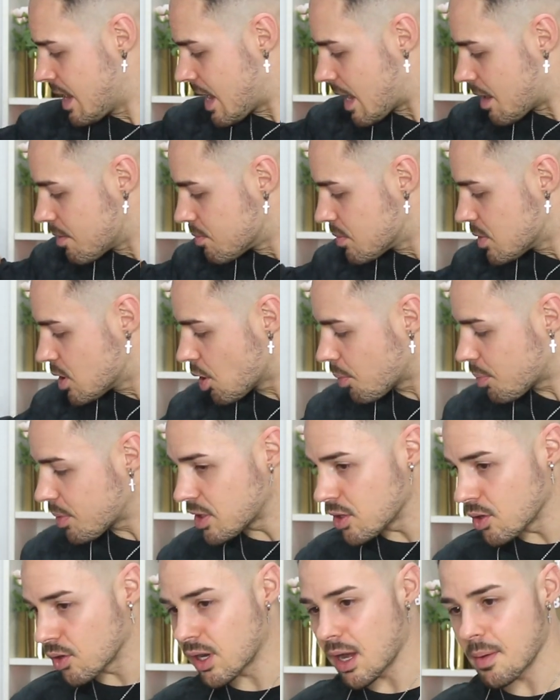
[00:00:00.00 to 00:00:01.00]
En mi
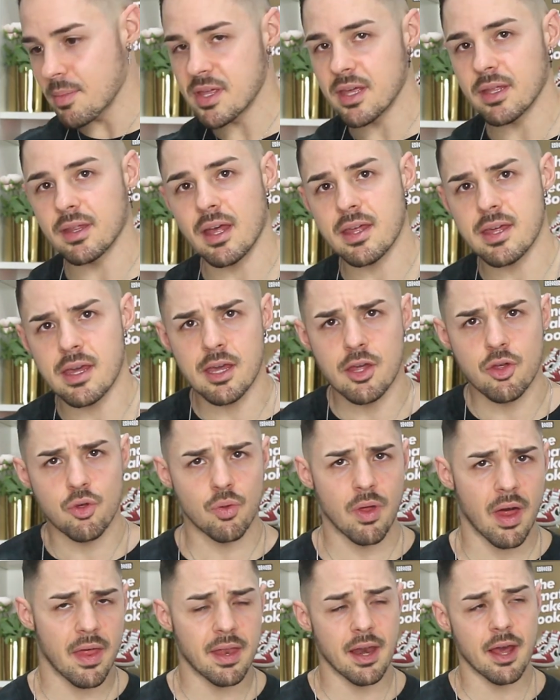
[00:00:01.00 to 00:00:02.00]
opinión, camisetas y
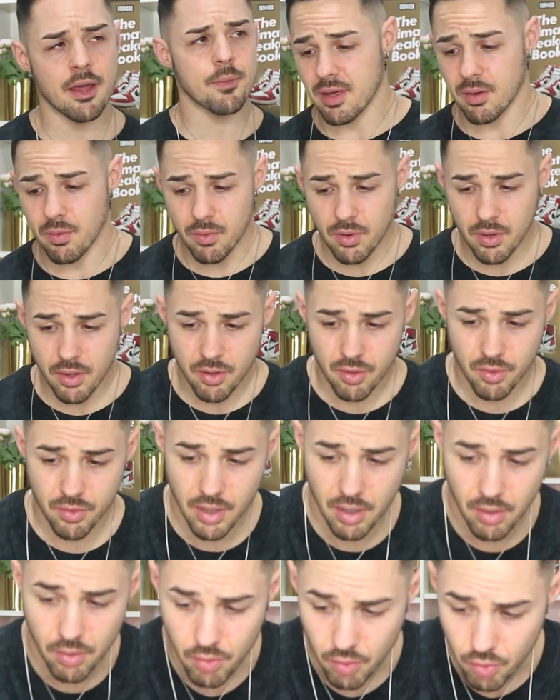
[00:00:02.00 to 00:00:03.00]
sudaderas seguro que son
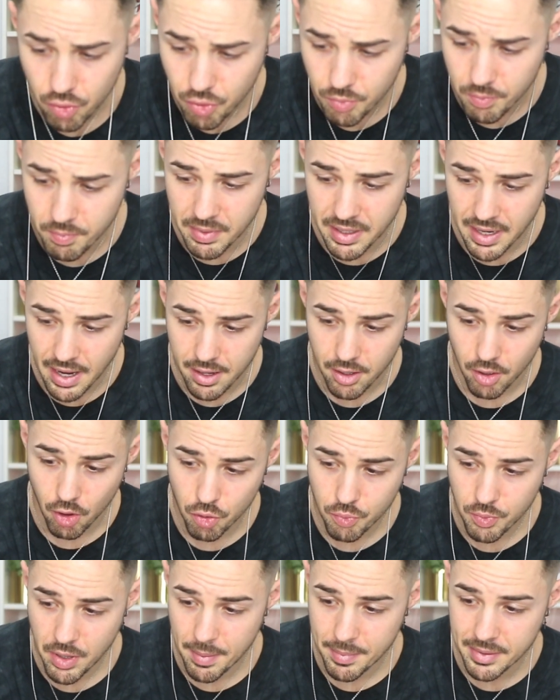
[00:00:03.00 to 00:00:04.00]
de locos. Mirad,
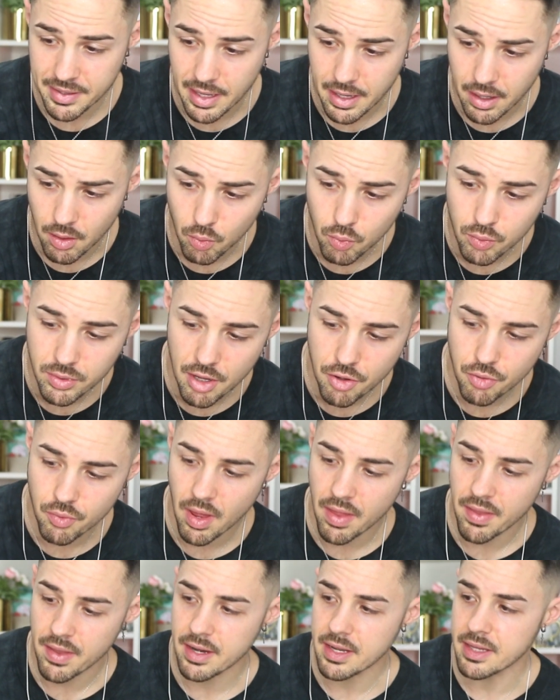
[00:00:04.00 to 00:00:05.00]
os voy a meter una
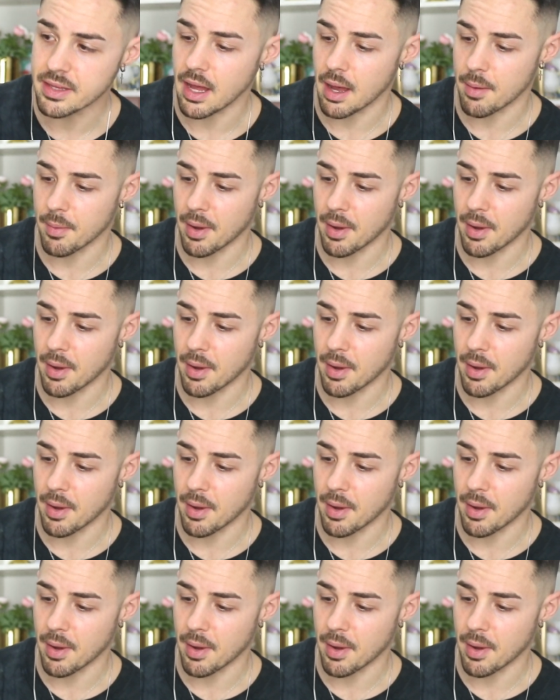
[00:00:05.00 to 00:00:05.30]
sudaderita,